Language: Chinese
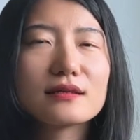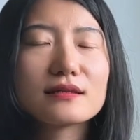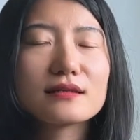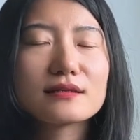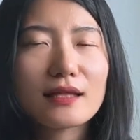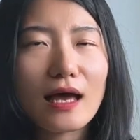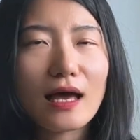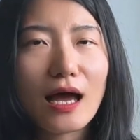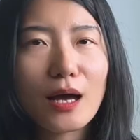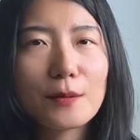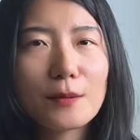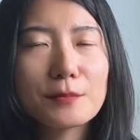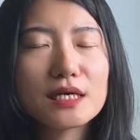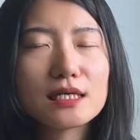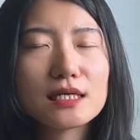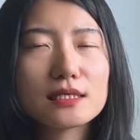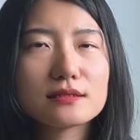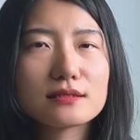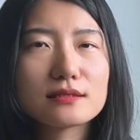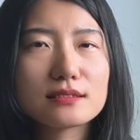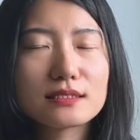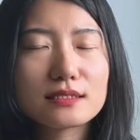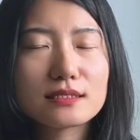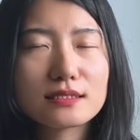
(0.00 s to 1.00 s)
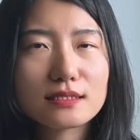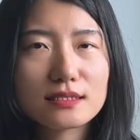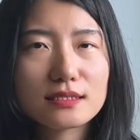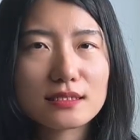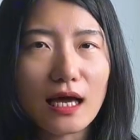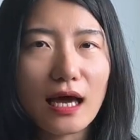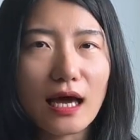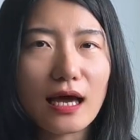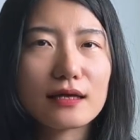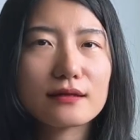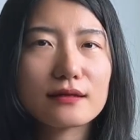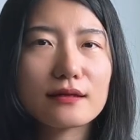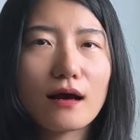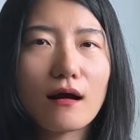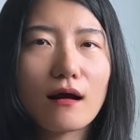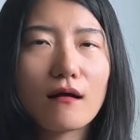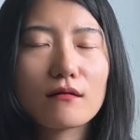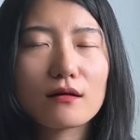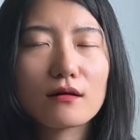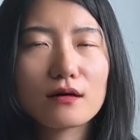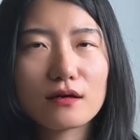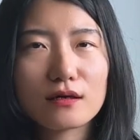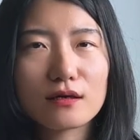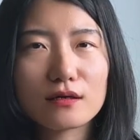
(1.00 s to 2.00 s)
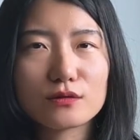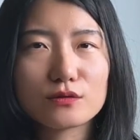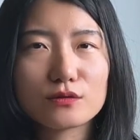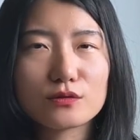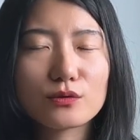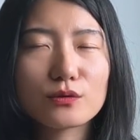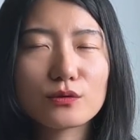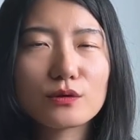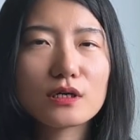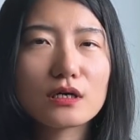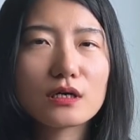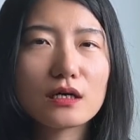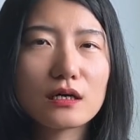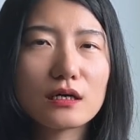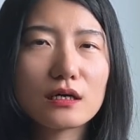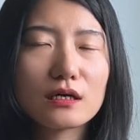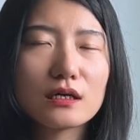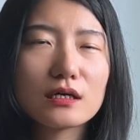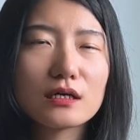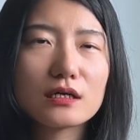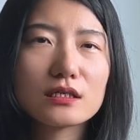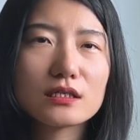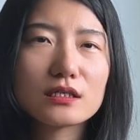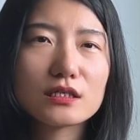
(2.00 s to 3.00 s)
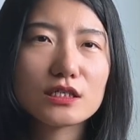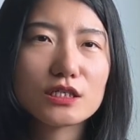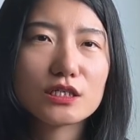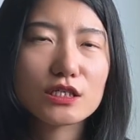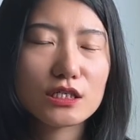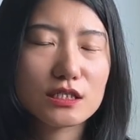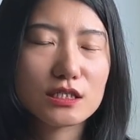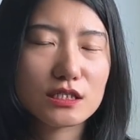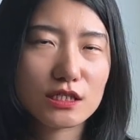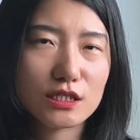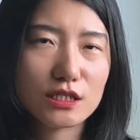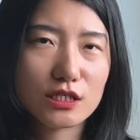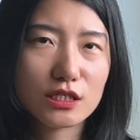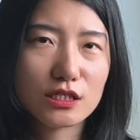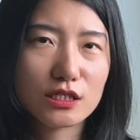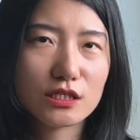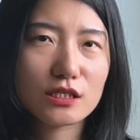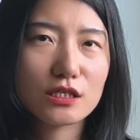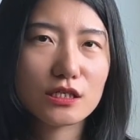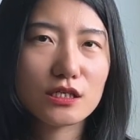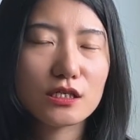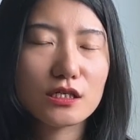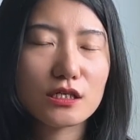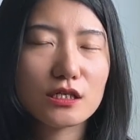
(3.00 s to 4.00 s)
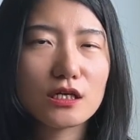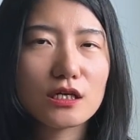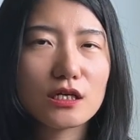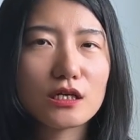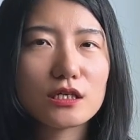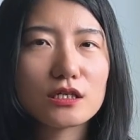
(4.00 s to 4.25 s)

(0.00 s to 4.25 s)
他们裁掉了很多设计师、